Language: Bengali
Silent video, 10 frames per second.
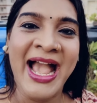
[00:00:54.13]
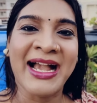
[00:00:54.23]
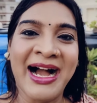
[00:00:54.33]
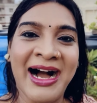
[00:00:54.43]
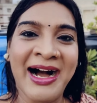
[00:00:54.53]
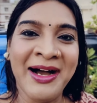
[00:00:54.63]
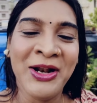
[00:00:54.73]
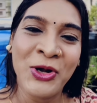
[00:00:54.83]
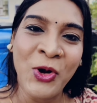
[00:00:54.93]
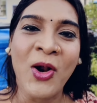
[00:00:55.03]
একা
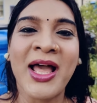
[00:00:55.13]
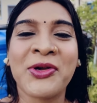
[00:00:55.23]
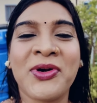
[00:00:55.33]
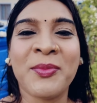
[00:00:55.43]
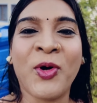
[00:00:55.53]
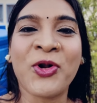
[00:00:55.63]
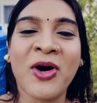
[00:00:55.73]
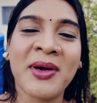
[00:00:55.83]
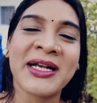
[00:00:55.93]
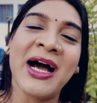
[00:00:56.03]
লড়াই করে বড়
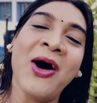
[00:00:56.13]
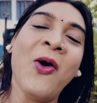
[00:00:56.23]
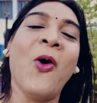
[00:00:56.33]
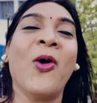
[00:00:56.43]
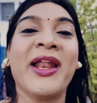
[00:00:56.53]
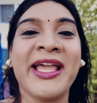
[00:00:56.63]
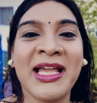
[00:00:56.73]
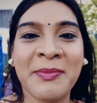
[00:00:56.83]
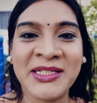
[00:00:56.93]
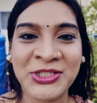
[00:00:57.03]
হওয়াটা
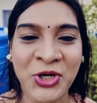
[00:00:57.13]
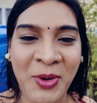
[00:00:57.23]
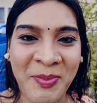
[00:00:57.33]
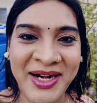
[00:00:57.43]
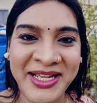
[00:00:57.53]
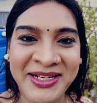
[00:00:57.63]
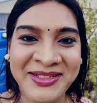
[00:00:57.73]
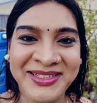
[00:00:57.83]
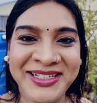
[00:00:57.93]
অনেক বেশি সম্মানের